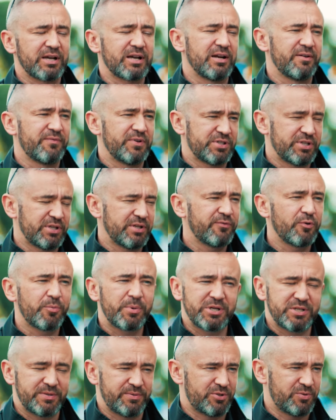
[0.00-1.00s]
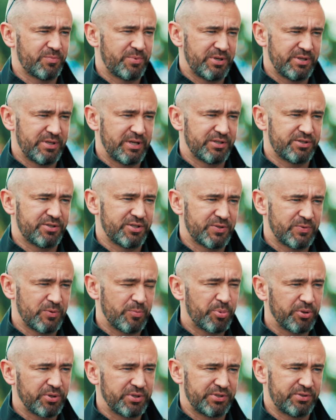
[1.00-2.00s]
tak, ale wiesz, ja nie wyobrażam sobie inaczej,
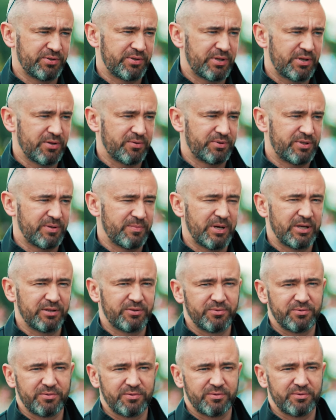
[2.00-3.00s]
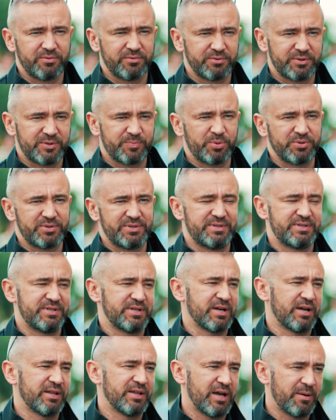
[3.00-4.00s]
żeby podejść do takiego tematu z
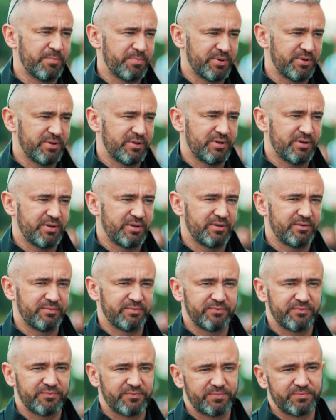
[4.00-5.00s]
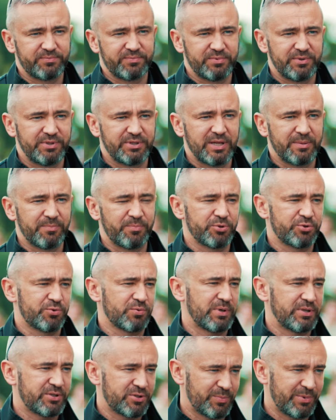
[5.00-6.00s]
pozycji kanapy i tam
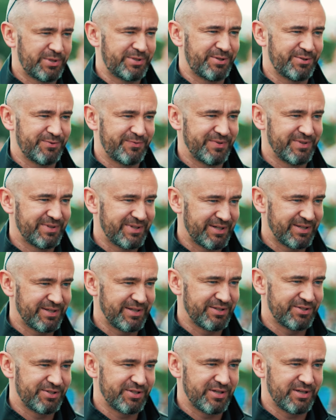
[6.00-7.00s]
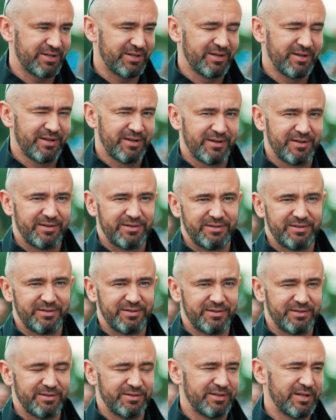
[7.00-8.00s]
poszukać sobie coś w internecie
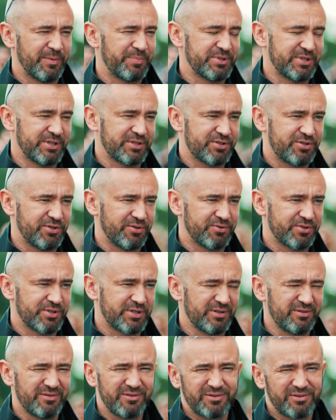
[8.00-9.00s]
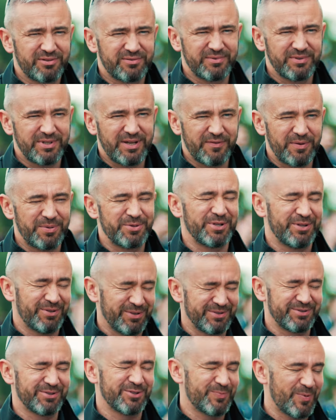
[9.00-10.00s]
i, i napisać książkę. Ja wiem, że
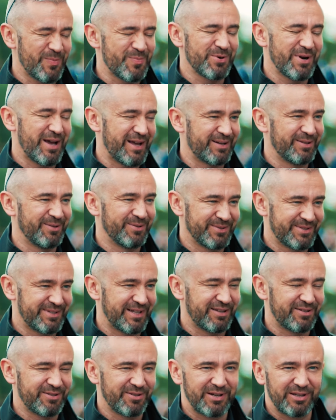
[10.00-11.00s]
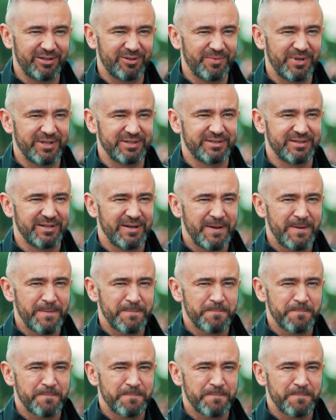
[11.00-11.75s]
to jest dość popularne ostatnio, natomiast